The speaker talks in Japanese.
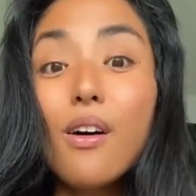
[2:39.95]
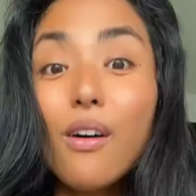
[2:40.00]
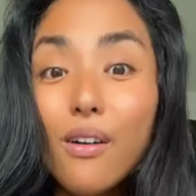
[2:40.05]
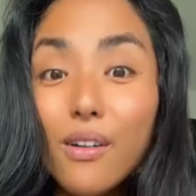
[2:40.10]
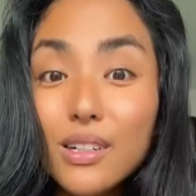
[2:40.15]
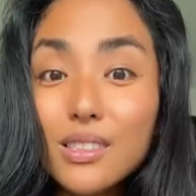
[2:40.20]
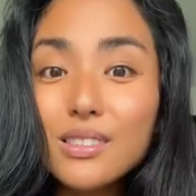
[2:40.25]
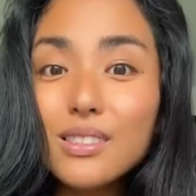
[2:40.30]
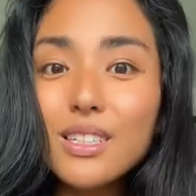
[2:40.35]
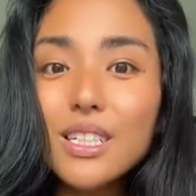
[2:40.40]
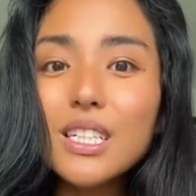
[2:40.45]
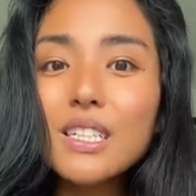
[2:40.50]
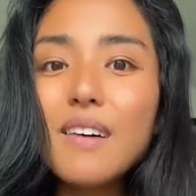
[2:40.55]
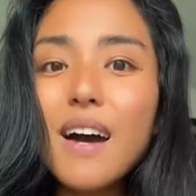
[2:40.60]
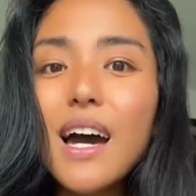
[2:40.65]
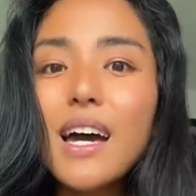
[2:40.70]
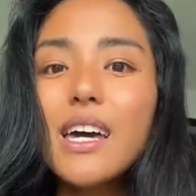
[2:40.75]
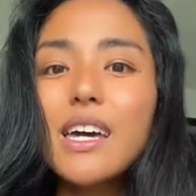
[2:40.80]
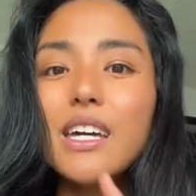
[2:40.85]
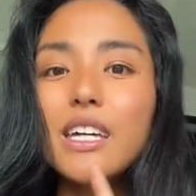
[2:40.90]
本当
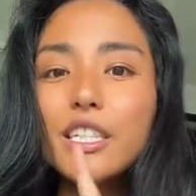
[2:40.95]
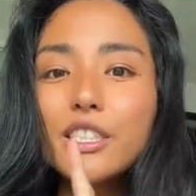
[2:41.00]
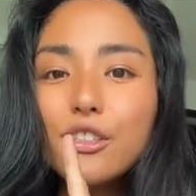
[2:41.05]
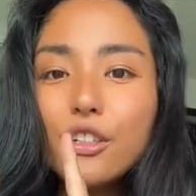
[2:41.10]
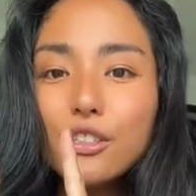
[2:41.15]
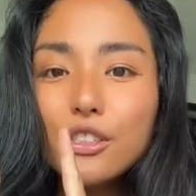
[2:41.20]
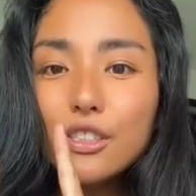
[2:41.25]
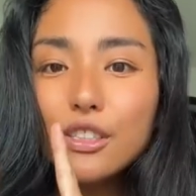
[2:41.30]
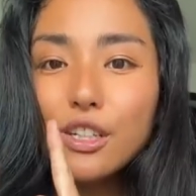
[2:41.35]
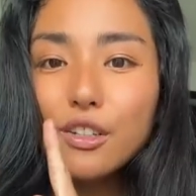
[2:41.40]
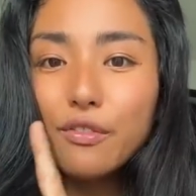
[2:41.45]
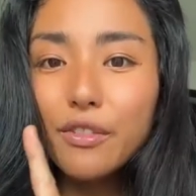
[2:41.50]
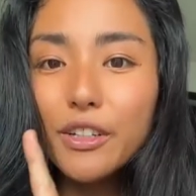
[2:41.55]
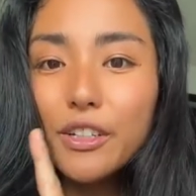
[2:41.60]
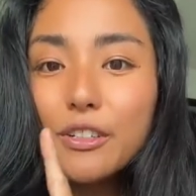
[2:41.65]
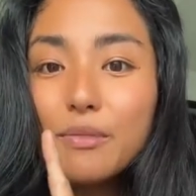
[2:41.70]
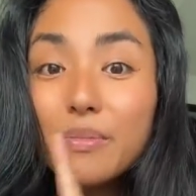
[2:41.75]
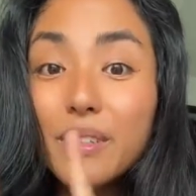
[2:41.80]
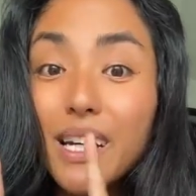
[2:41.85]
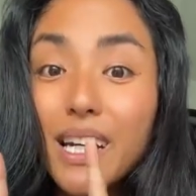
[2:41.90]
は一つの
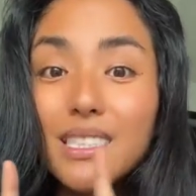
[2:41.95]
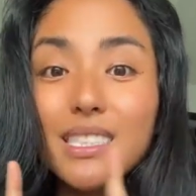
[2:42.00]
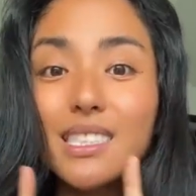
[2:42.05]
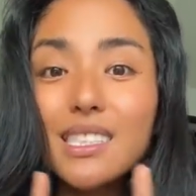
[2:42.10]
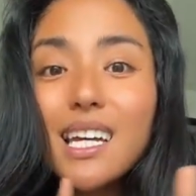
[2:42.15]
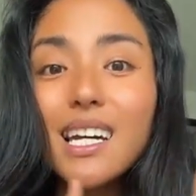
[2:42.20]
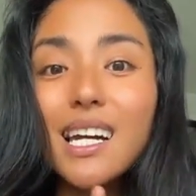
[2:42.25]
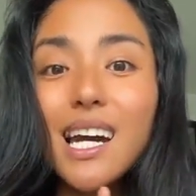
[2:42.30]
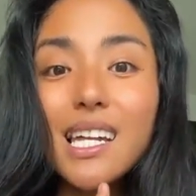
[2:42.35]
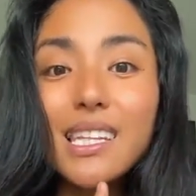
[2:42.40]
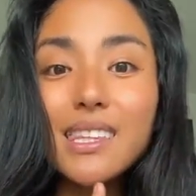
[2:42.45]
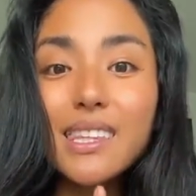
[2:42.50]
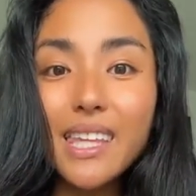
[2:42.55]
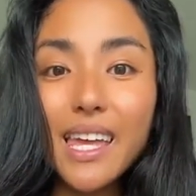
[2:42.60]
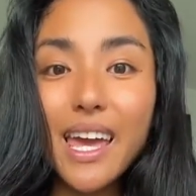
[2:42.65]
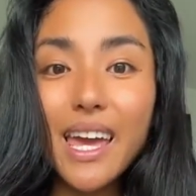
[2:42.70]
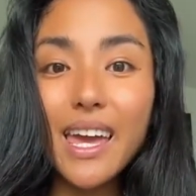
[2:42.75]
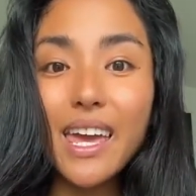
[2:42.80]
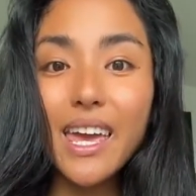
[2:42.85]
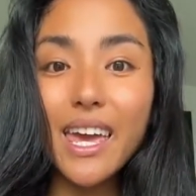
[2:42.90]
フィルムがつながっ
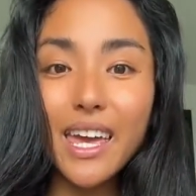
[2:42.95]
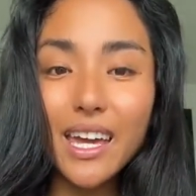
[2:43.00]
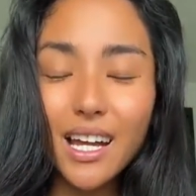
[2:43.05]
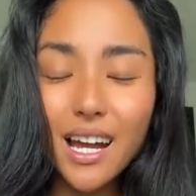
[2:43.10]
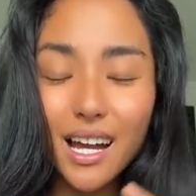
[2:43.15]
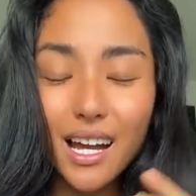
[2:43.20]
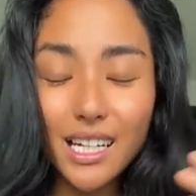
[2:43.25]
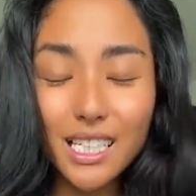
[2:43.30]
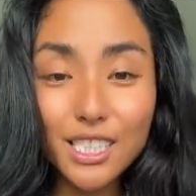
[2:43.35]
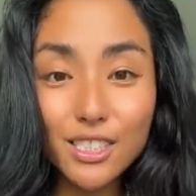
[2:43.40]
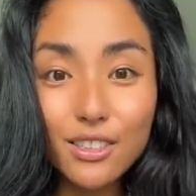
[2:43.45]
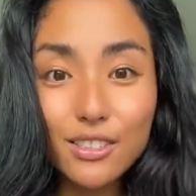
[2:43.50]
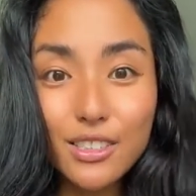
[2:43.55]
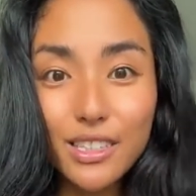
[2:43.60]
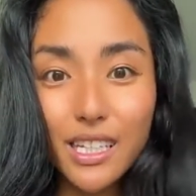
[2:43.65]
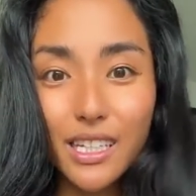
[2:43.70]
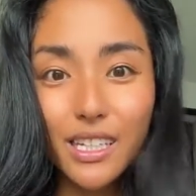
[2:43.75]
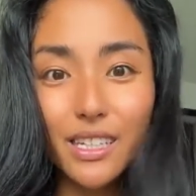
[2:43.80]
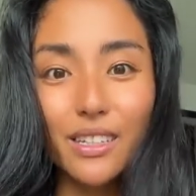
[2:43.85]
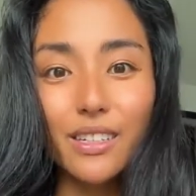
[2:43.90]
て映画が一つ
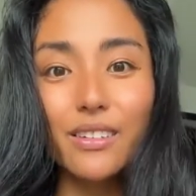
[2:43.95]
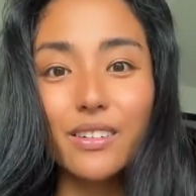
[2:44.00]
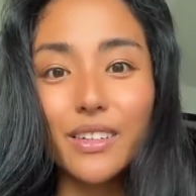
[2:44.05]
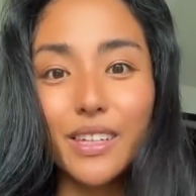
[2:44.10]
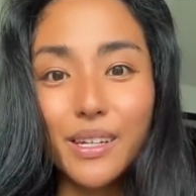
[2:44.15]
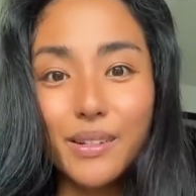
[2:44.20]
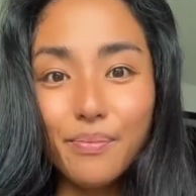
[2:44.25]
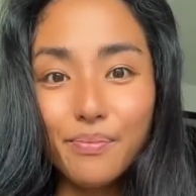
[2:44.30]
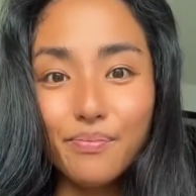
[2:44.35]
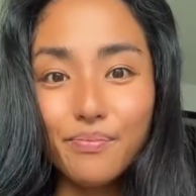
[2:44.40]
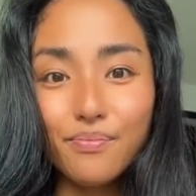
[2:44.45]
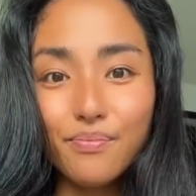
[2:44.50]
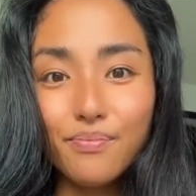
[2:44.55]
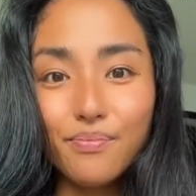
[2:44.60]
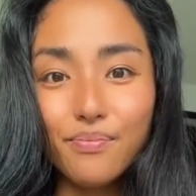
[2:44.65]
できるよね。